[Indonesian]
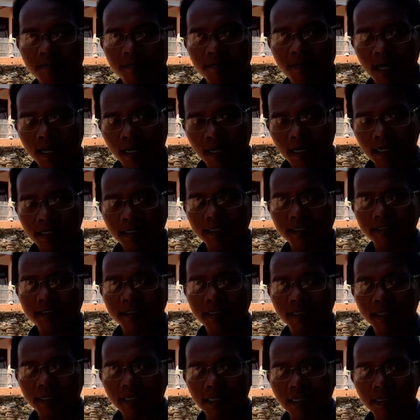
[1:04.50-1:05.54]
makan di
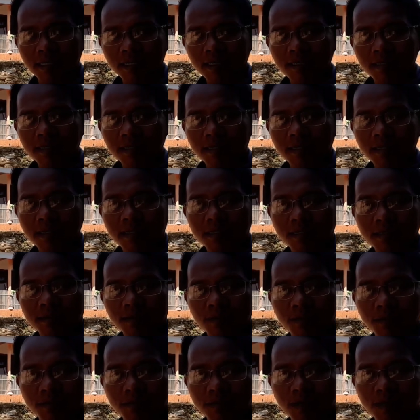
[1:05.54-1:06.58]
sini,
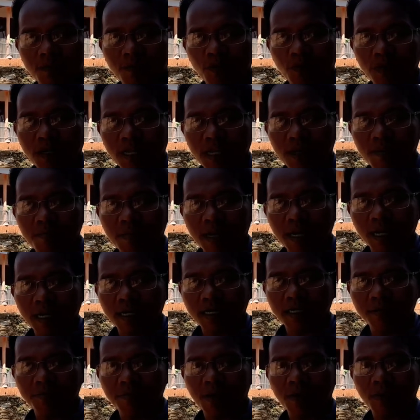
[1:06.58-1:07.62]
terus kemudian
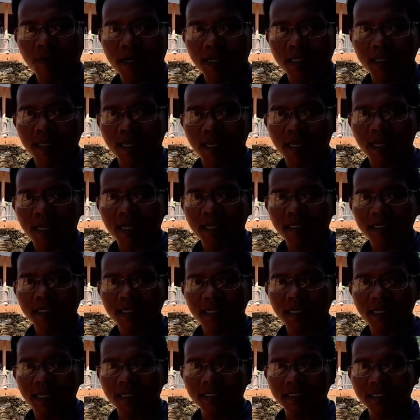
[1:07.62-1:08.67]
makan di bawahnya.
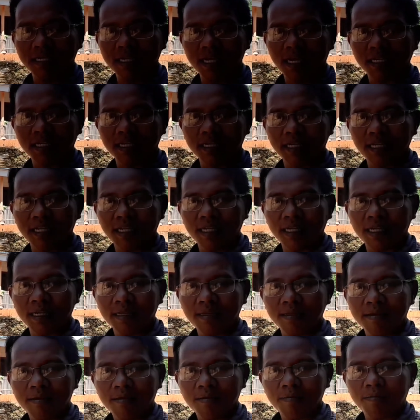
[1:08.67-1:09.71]
Ini yang diyakini.
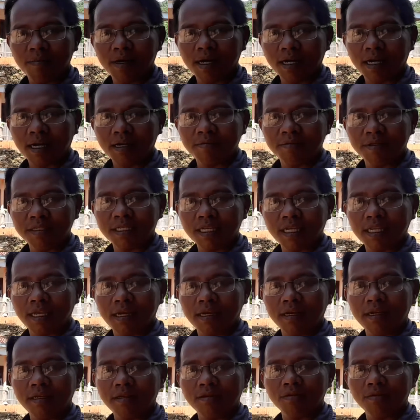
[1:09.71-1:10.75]
Bahkan bisa
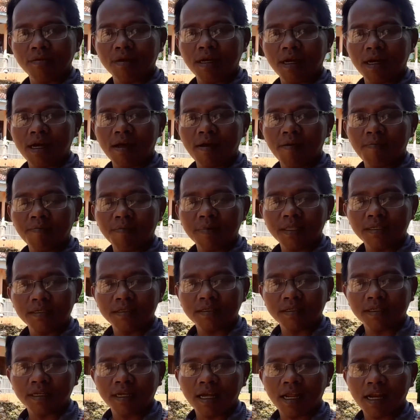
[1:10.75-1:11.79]
jadi juga
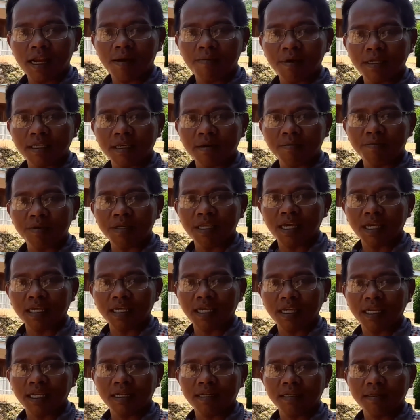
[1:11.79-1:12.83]
segala macam
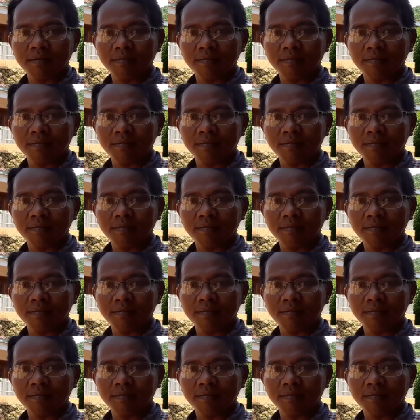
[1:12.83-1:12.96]
penyakit